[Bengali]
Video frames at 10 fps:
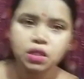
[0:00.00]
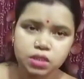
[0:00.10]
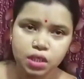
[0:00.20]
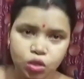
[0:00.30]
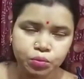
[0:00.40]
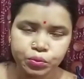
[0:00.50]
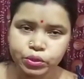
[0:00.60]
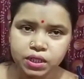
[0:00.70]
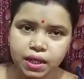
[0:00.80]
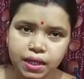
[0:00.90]
সেরকম
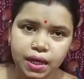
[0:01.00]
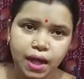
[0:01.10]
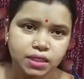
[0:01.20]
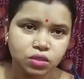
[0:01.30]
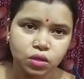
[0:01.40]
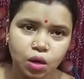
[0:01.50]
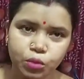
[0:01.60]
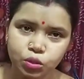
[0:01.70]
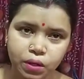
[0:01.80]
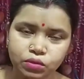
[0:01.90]
বুদ্ধি রেখে কাজ করার
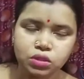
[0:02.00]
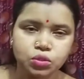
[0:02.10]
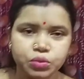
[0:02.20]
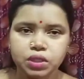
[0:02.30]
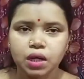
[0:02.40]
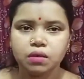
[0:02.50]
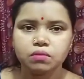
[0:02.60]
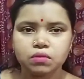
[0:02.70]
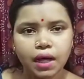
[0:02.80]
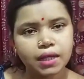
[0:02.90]
মতো মানুষ শুনি না
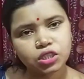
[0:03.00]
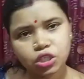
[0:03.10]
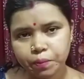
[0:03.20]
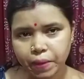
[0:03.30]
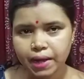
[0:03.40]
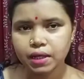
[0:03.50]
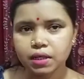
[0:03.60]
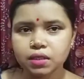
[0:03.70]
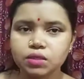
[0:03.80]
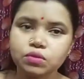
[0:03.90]
কাজ সব পারে
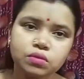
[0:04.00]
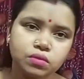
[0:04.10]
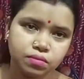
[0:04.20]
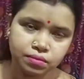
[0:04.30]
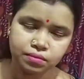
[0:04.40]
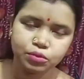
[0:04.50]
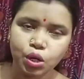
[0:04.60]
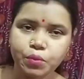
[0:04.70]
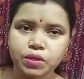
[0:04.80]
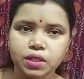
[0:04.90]
কিন্তু
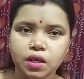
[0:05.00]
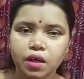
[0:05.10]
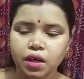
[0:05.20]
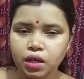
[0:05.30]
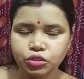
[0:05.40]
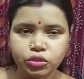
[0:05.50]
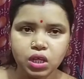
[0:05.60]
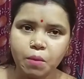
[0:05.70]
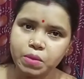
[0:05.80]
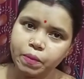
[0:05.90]
মোটামুটি যদি
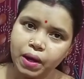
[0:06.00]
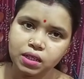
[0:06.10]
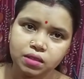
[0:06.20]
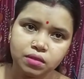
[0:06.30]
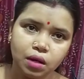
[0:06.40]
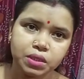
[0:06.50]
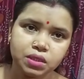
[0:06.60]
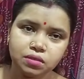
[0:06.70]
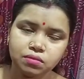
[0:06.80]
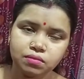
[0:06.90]
আমি পারি আমি
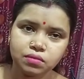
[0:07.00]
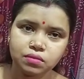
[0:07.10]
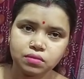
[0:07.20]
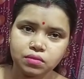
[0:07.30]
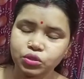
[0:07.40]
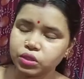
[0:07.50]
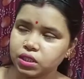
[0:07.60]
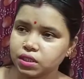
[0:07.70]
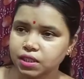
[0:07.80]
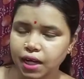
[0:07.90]
যদি
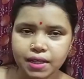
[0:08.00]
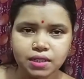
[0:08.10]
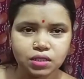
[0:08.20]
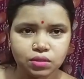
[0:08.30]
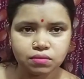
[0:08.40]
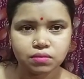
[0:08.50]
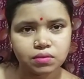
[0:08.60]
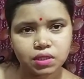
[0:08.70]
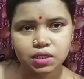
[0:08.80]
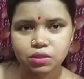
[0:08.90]
যাই
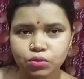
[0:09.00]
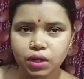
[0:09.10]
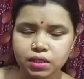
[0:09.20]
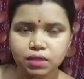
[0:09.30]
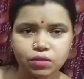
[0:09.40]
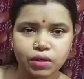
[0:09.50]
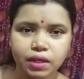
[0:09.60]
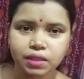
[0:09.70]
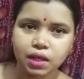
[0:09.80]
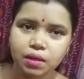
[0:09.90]
ঠিক ওনাদেরও
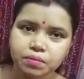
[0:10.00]
একটা